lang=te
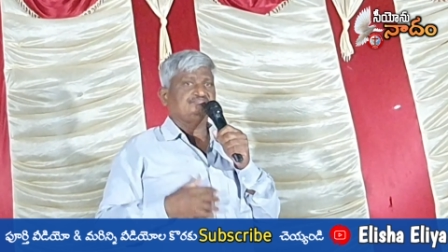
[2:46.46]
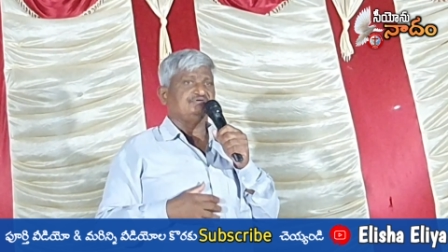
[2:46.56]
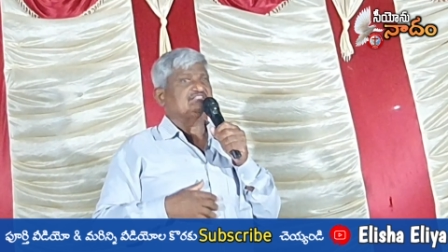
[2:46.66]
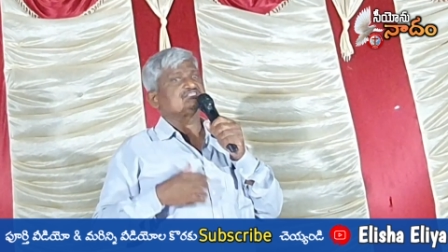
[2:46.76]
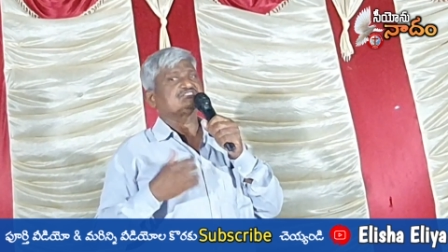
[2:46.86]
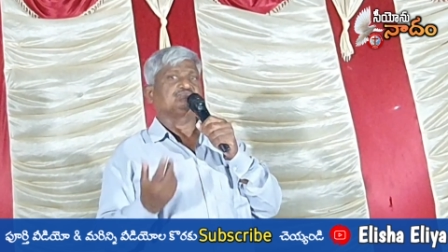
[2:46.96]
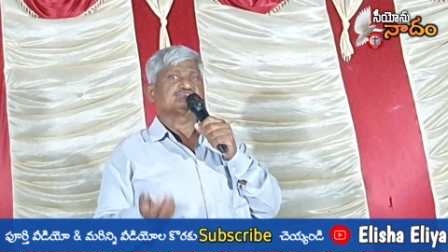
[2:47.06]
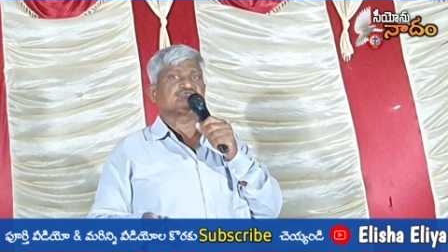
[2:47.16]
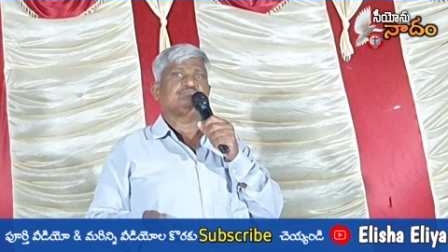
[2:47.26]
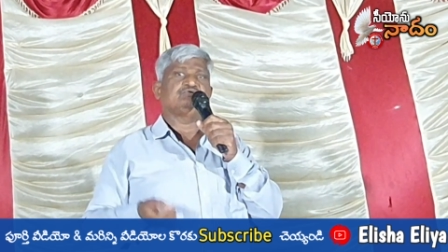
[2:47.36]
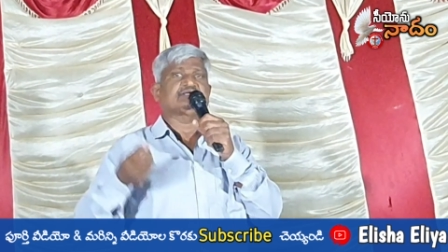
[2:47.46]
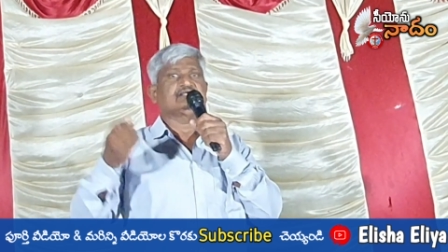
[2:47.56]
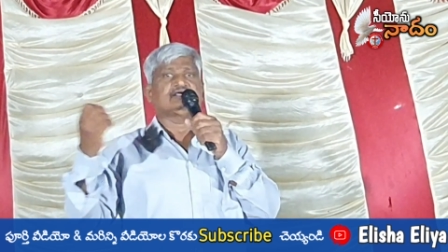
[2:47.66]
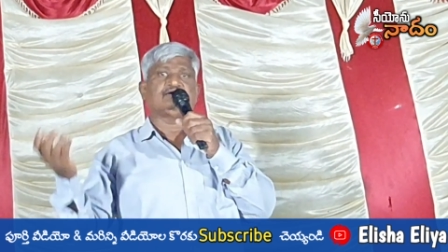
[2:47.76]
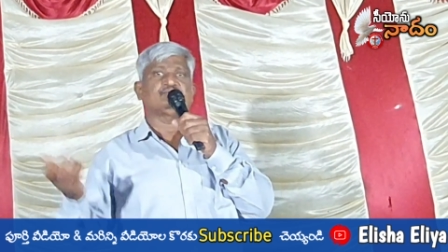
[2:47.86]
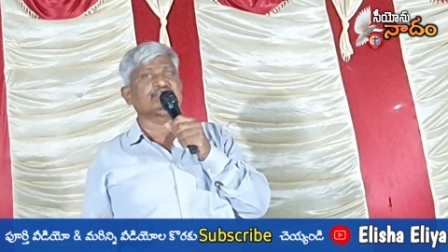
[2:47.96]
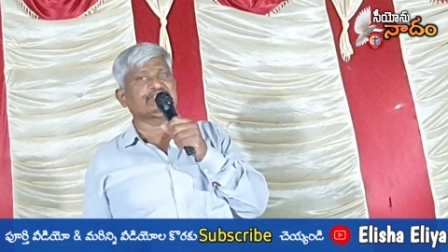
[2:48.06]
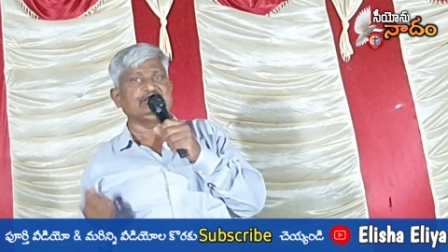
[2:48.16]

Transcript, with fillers: ప్రతి సంవత్సరం అట్లాగా గుడికి